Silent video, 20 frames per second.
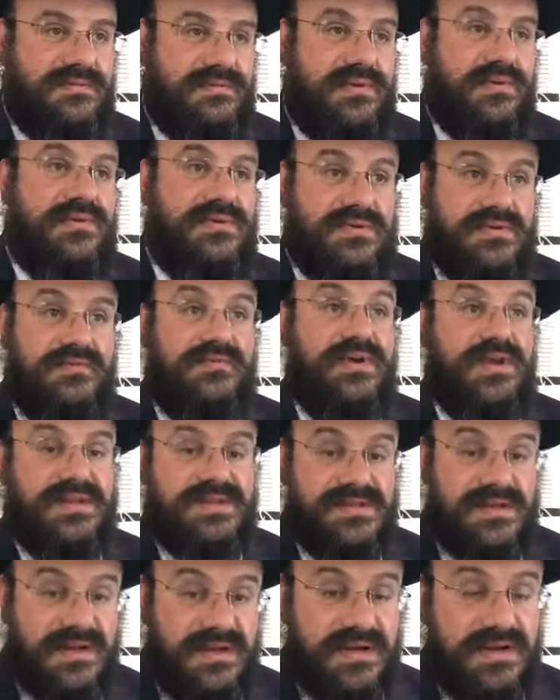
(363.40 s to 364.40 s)
pour recevoir un
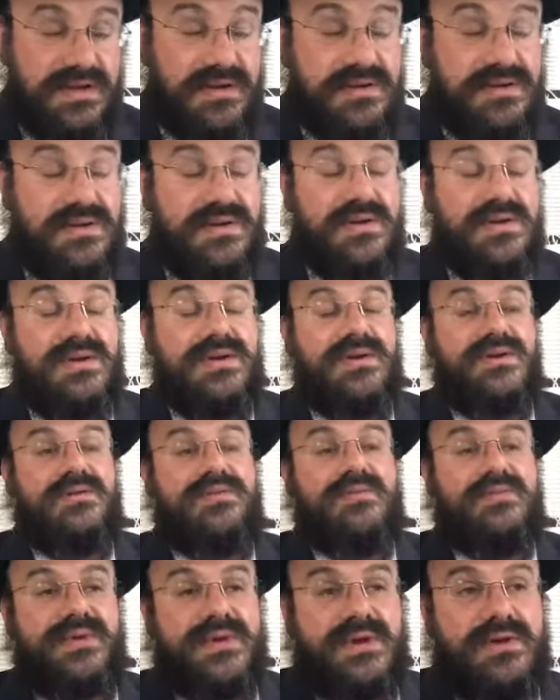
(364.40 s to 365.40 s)
salaire
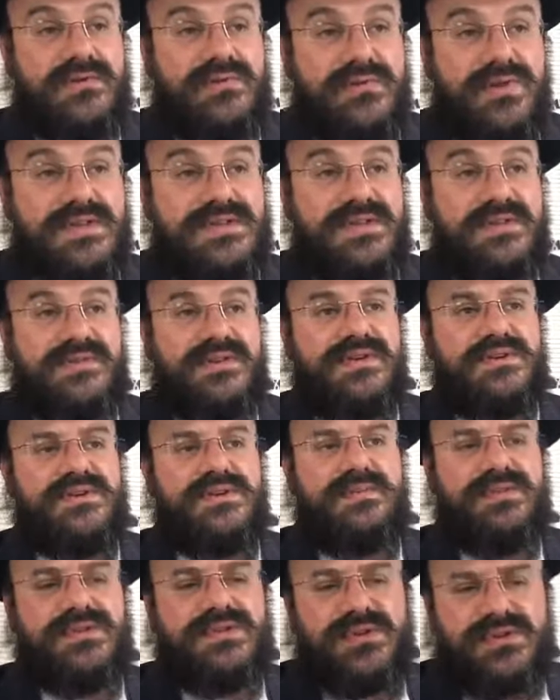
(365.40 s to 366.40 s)
ou bien on doit servir Dieu
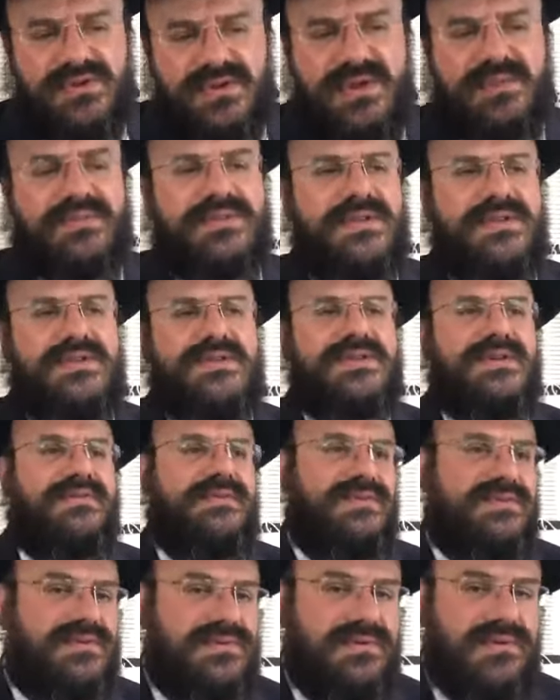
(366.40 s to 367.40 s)
parce que Dieu l'a demandé de servir
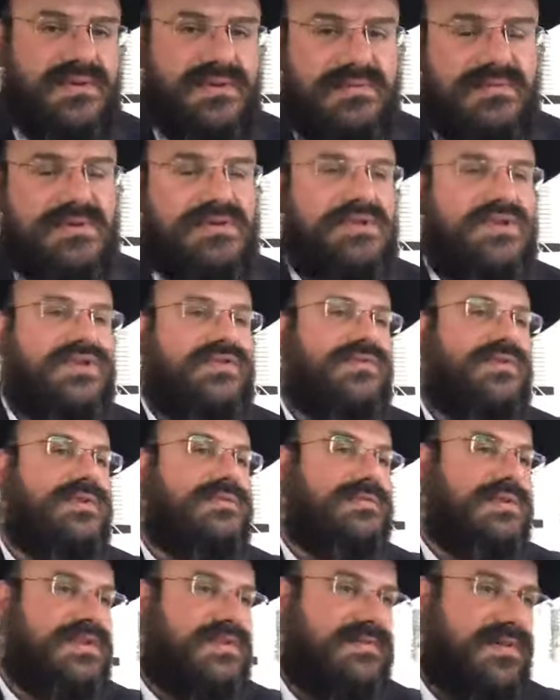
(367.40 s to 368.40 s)
Dieu. On demande est-ce que je fais une
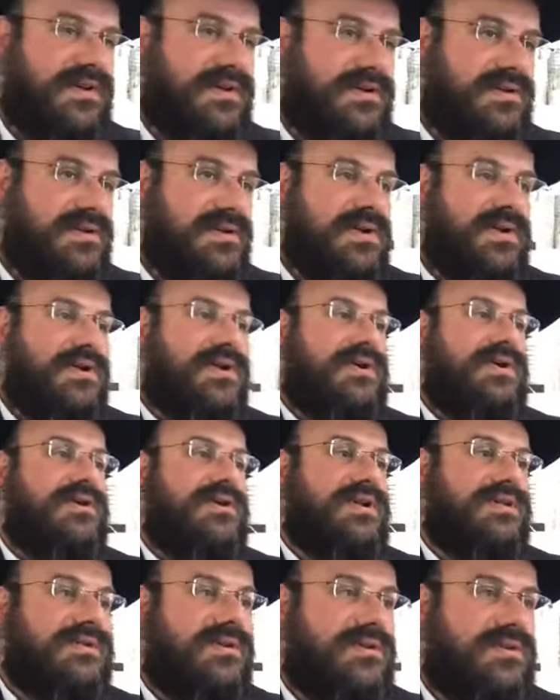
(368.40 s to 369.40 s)
mitzvah en
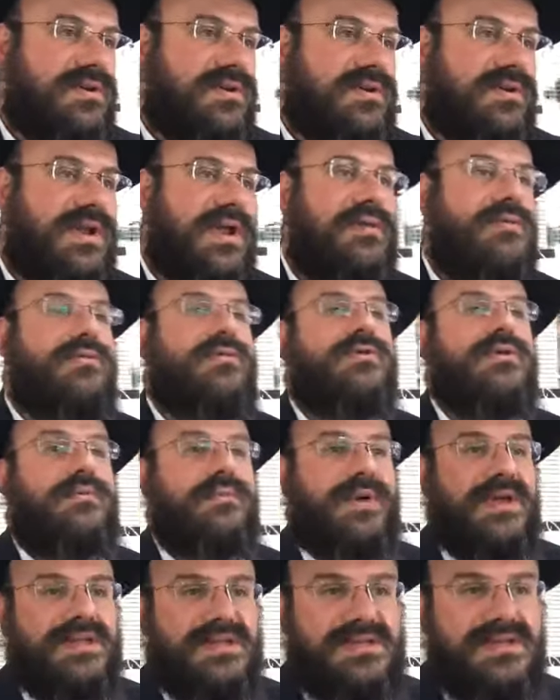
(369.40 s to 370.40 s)
attendant la
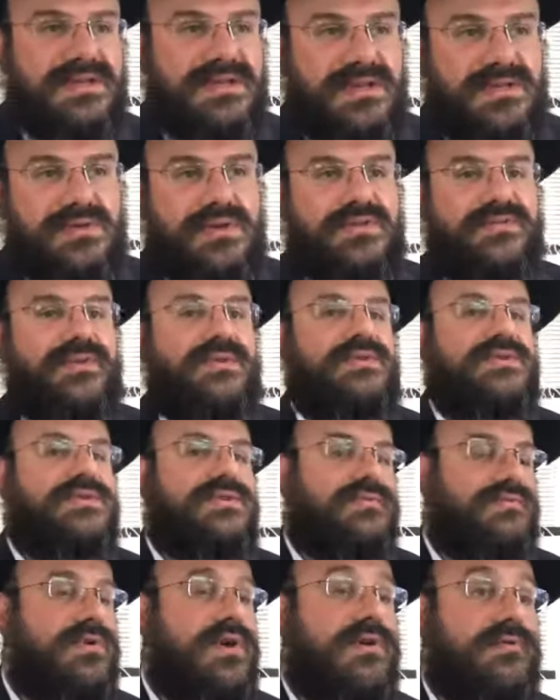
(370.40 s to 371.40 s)
contrepartie, qu'est-ce que je vais
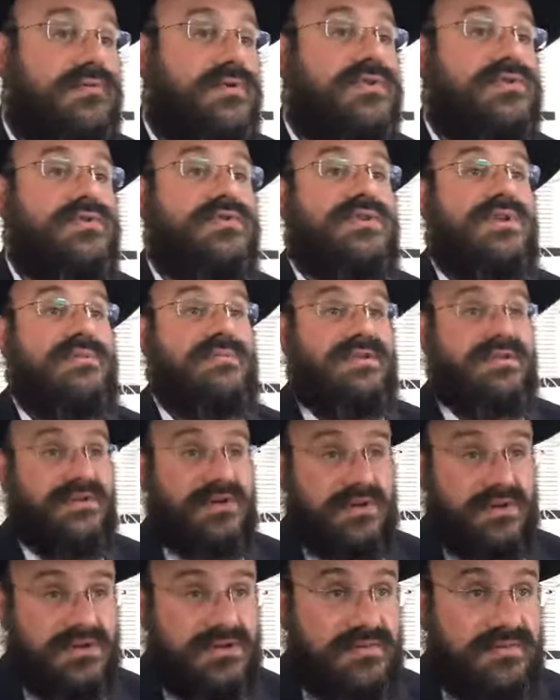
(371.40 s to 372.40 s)
recevoir en fonction de la mitzvah
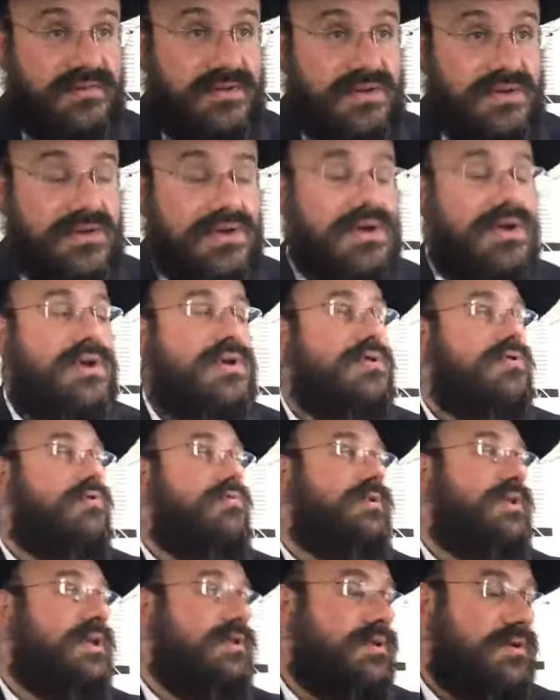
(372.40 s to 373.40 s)
que j'ai faite Ou
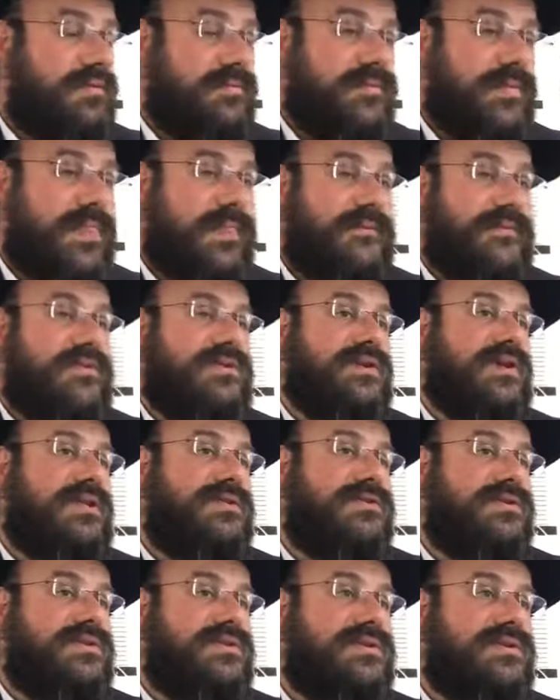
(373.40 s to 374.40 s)
bien non, la Torah
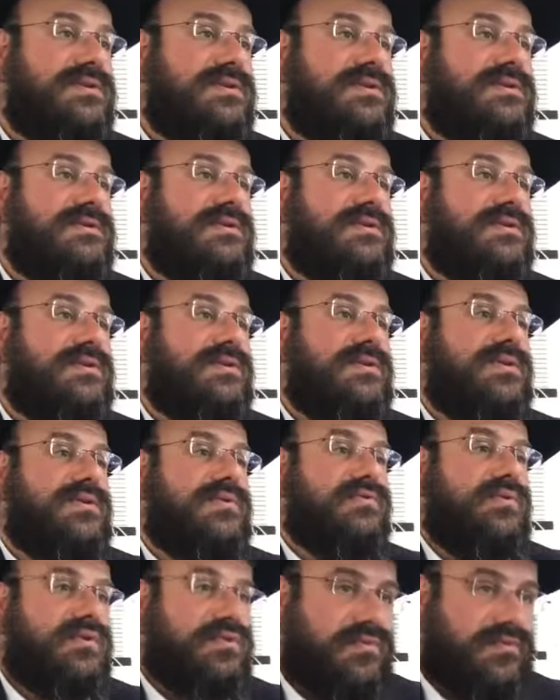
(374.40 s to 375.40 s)
te dit
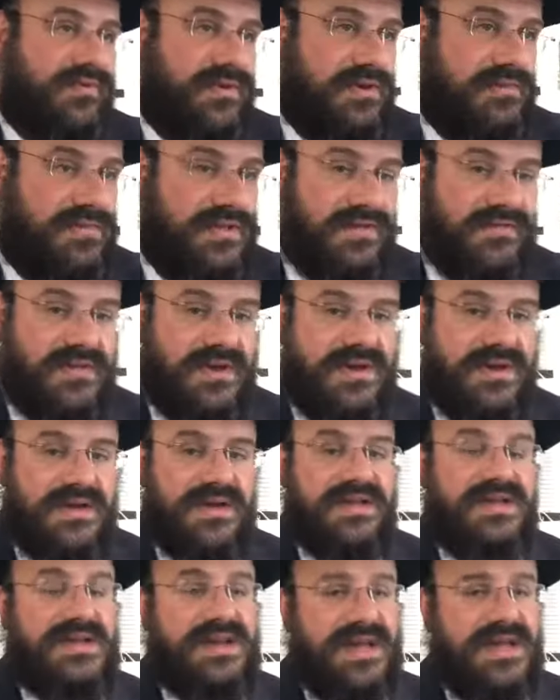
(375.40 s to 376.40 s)
toi tu fais une mitzvah
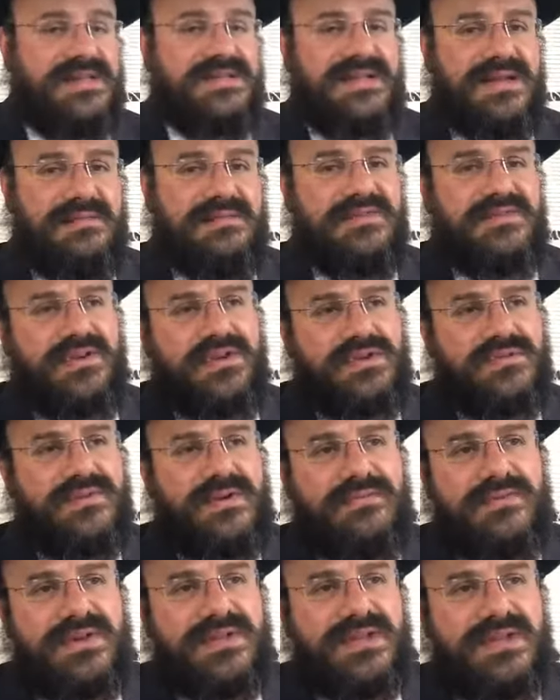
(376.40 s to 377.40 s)
et grâce à la mitzvah tu vas
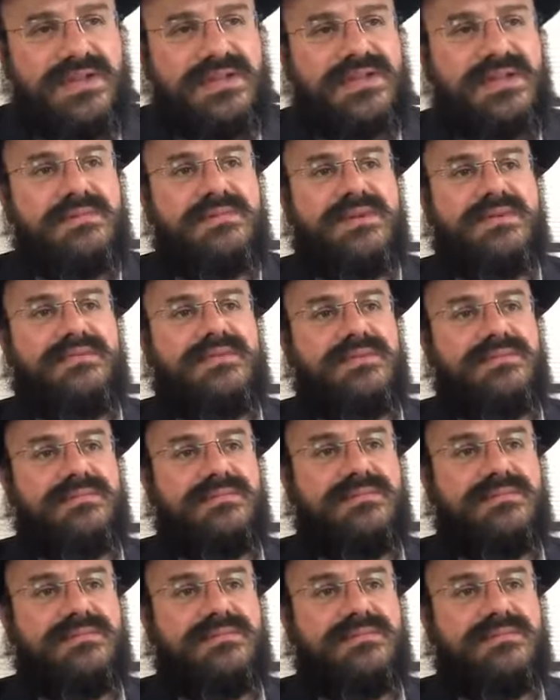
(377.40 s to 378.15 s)
avoir tel et tel bienfait.